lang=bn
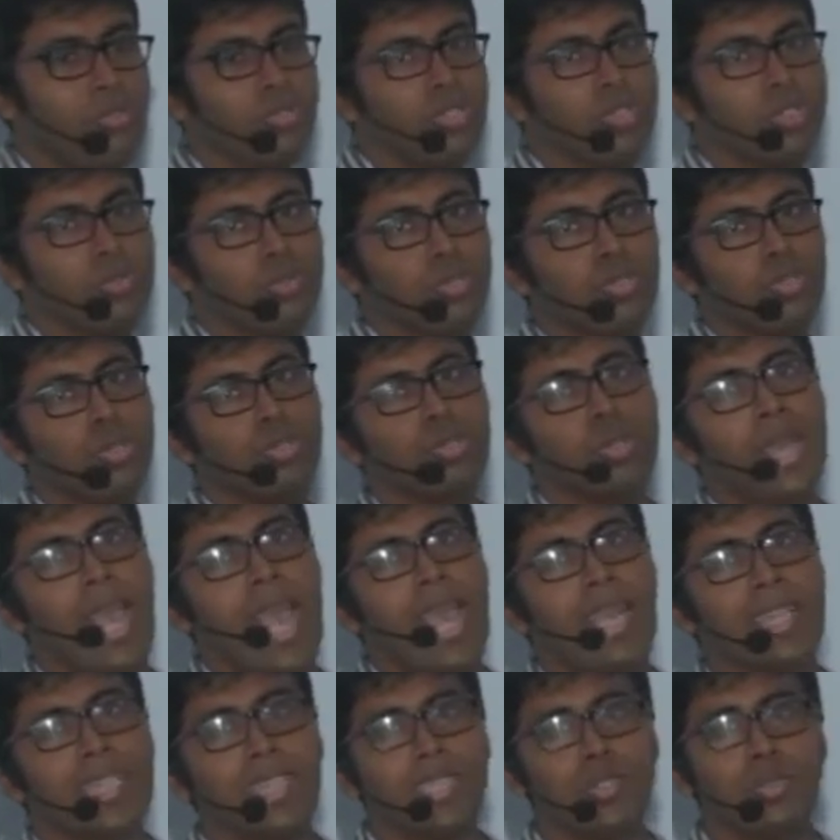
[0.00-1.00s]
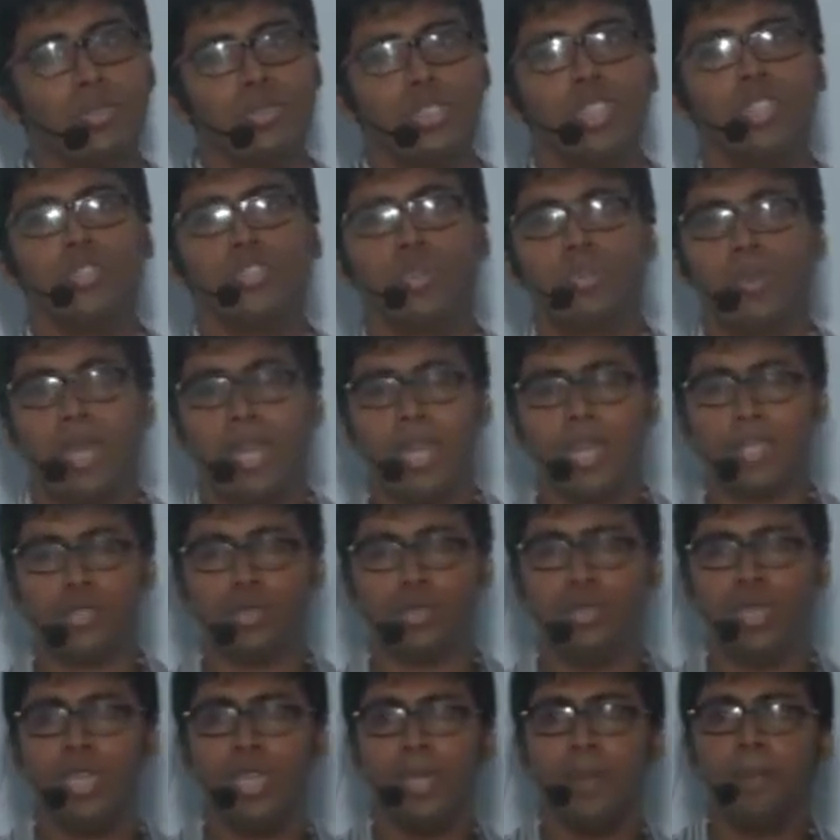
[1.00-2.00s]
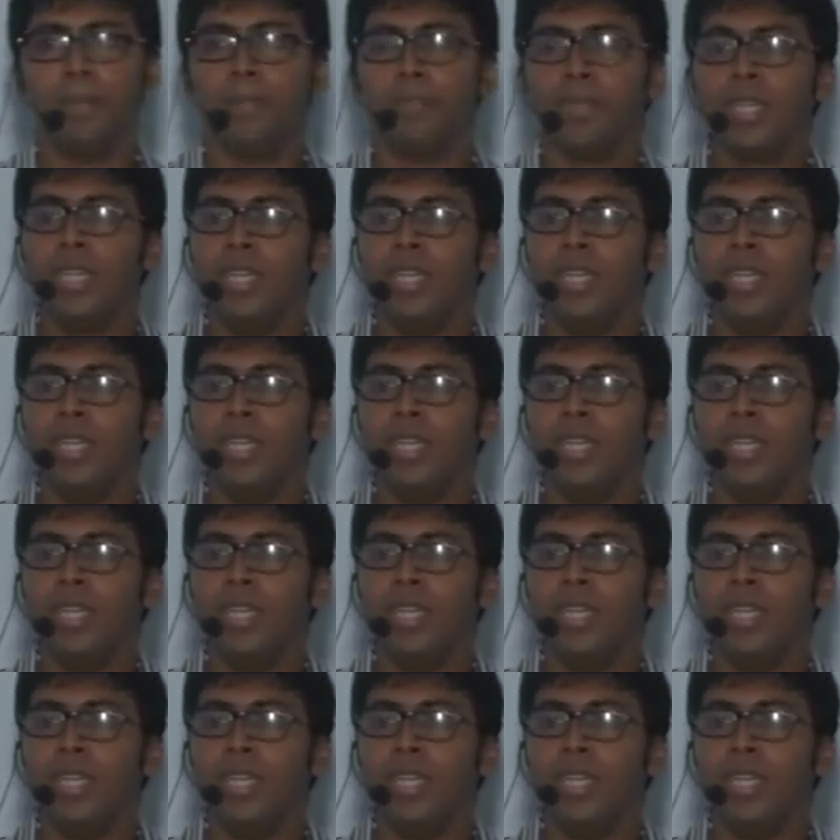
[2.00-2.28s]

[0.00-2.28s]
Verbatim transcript: ক্যালকুলেশন করতে হতো একদিন দুই দিন সময় লাগতো হ্যাঁ